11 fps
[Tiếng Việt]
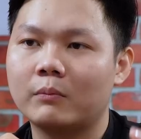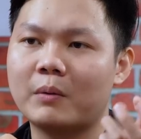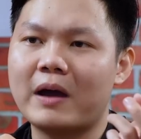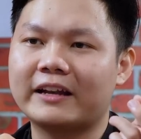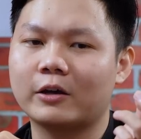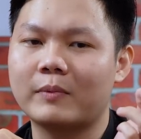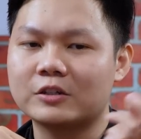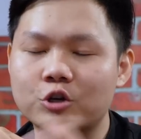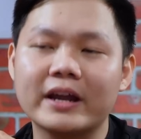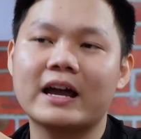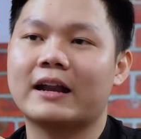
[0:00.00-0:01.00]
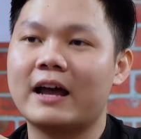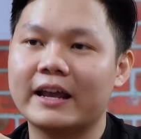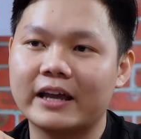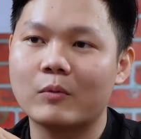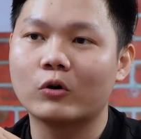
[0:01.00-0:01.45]
mà bạn kiểu bạn chơi hẳn
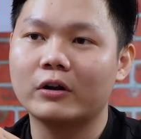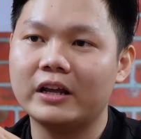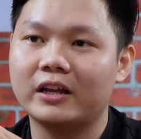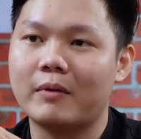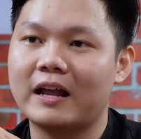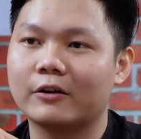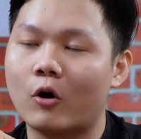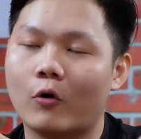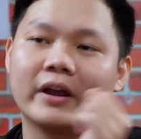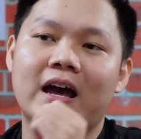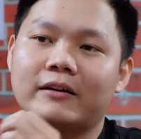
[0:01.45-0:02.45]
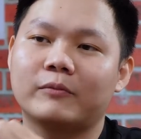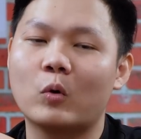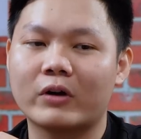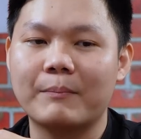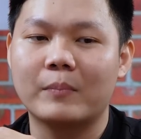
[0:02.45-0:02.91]
hai cây bốn nó đi để bạn đổi hẳn
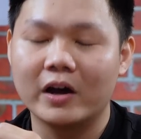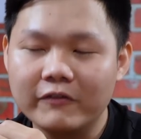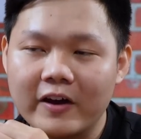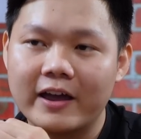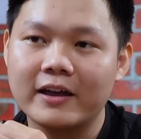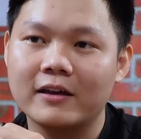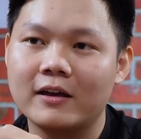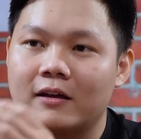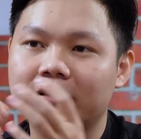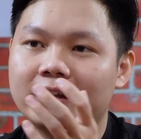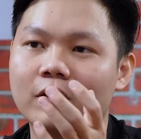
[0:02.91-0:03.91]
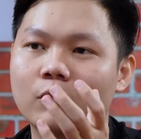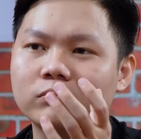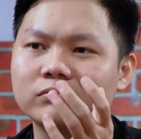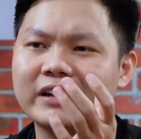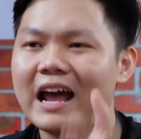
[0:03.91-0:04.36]
bộ ram mới về ấy, thì nó
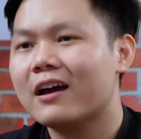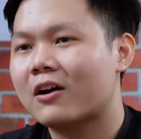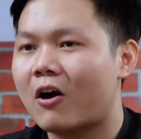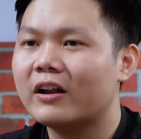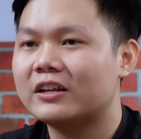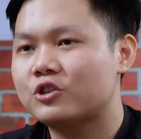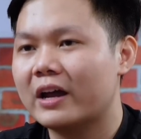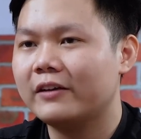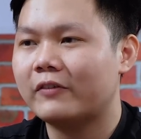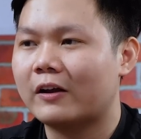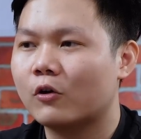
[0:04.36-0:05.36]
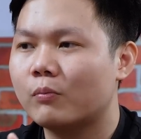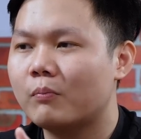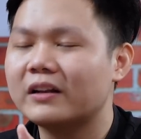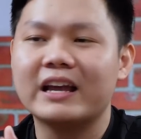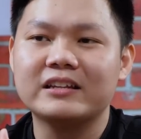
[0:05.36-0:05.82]
cũng khá là khó để chơi và nó
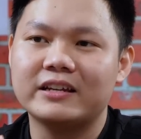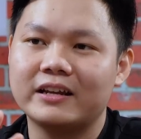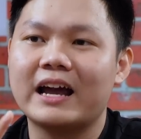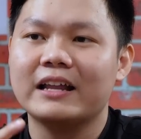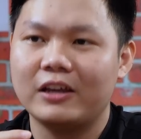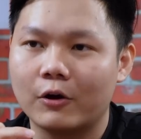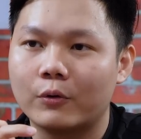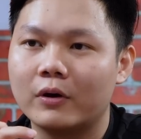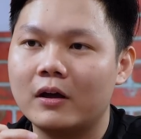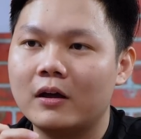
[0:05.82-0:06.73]
cũng mất giá trị đi khá nhiều